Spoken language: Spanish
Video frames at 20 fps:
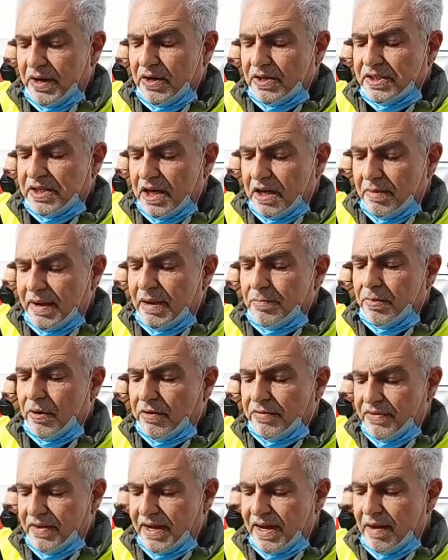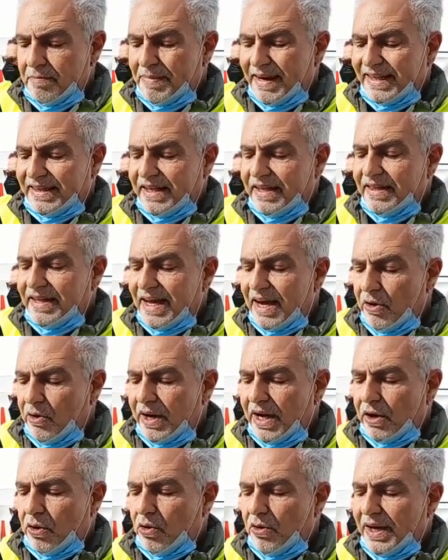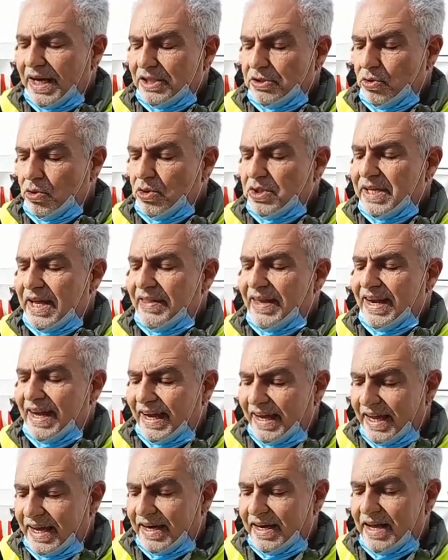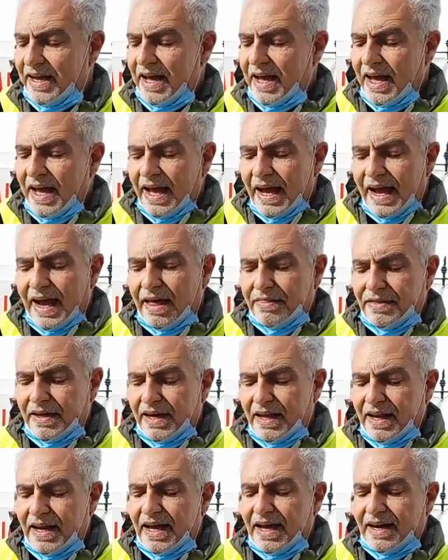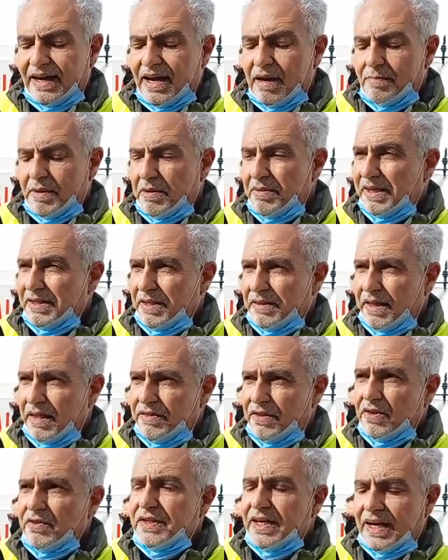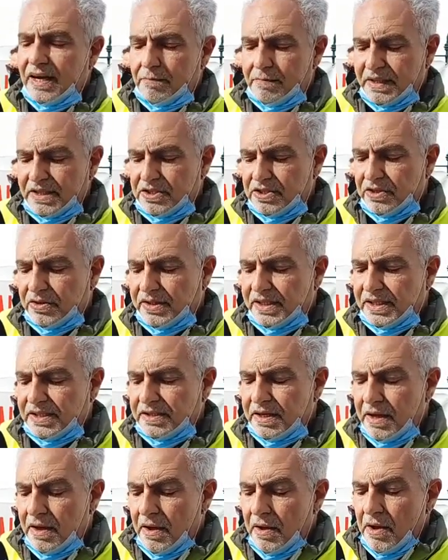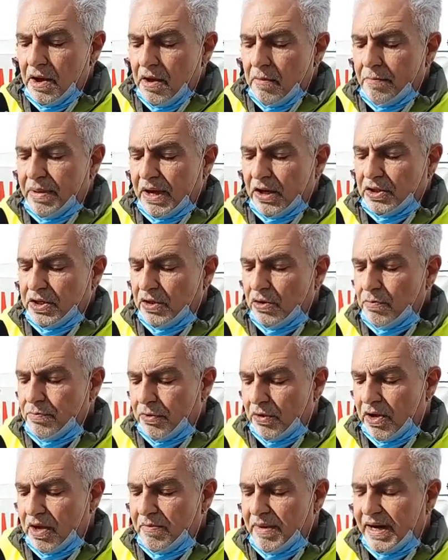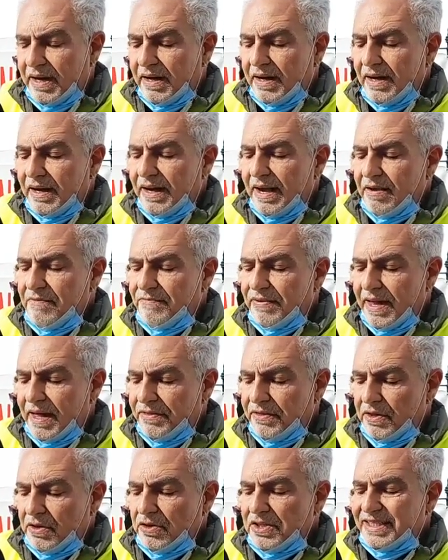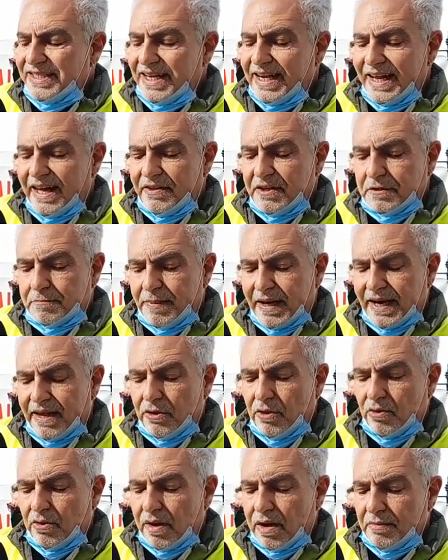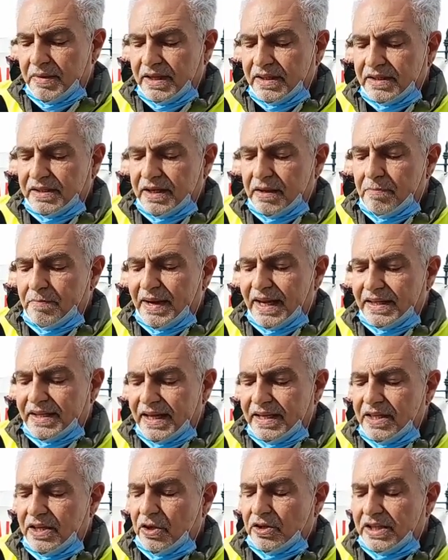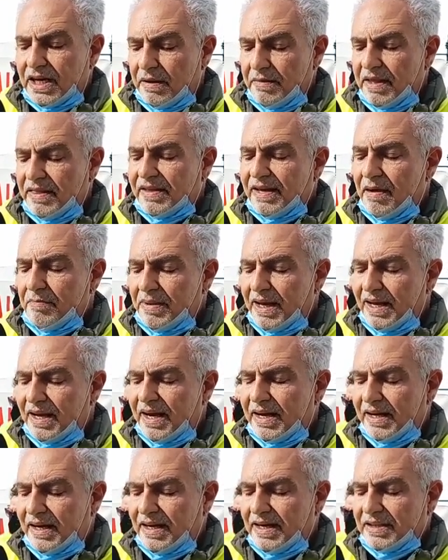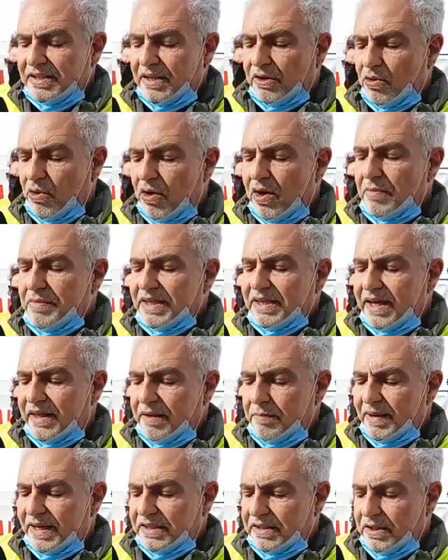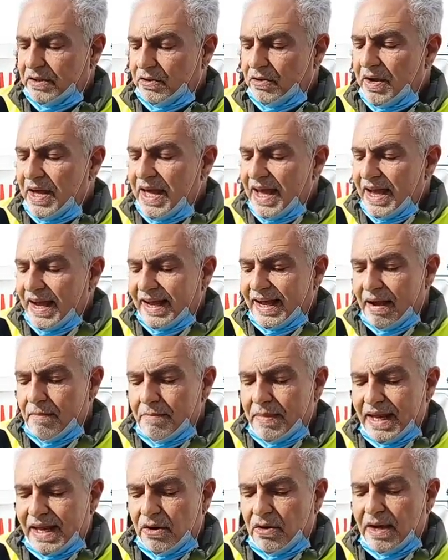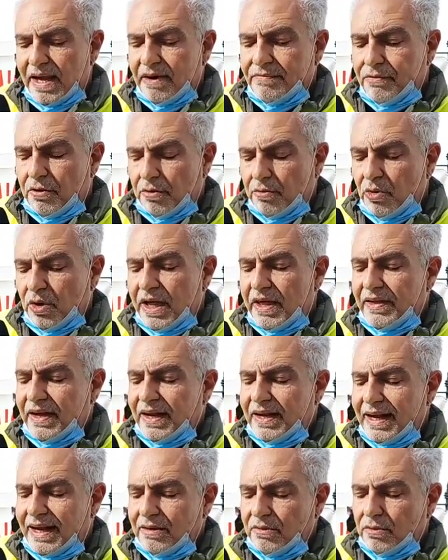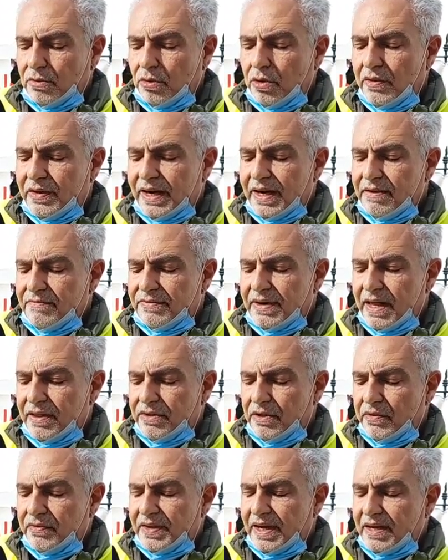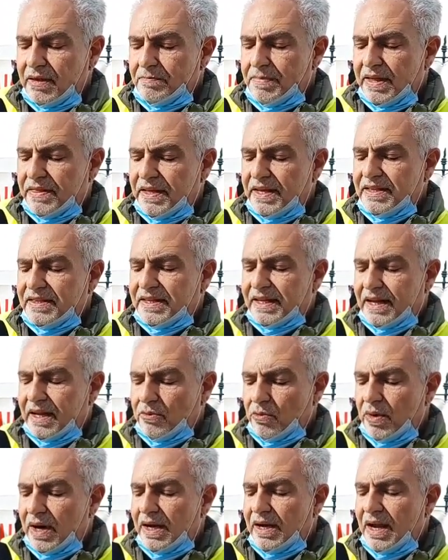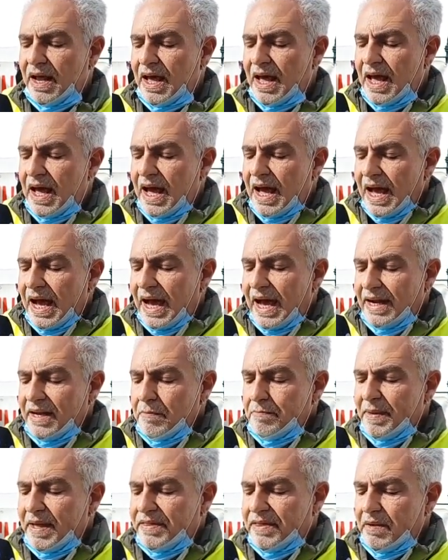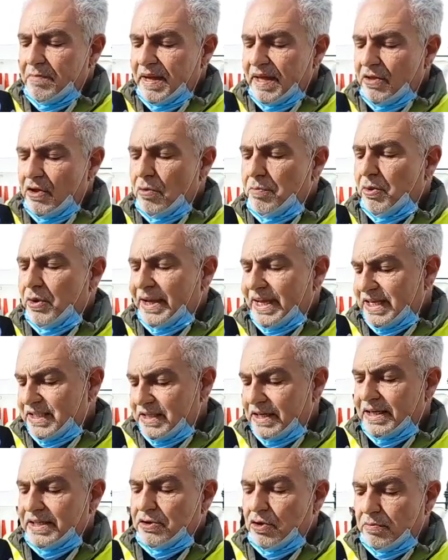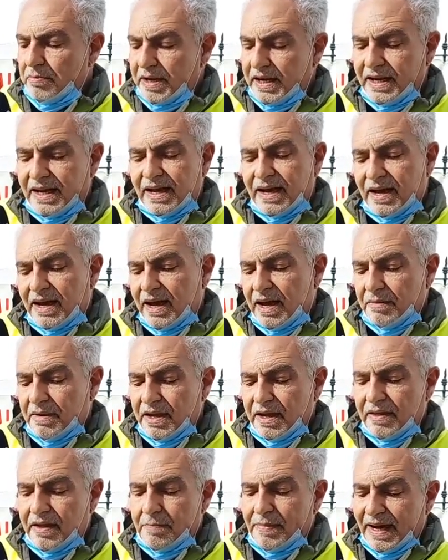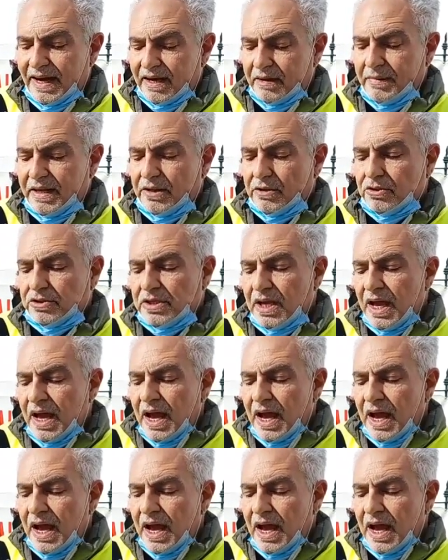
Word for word: Pero Escribá, porfía, pretende ahora, con la excusa de la guerra, acelerar la privatización de las pensiones. Pero tiene un problema, la inflación se le ha disparado nuevamente. Pretende otra vez cambiar las reglas de juego a mitad de partido. Cambiaron la fórmula del cálculo de la inflación del IPC interanual al IPC medio porque así les convenía, había de pagar menos.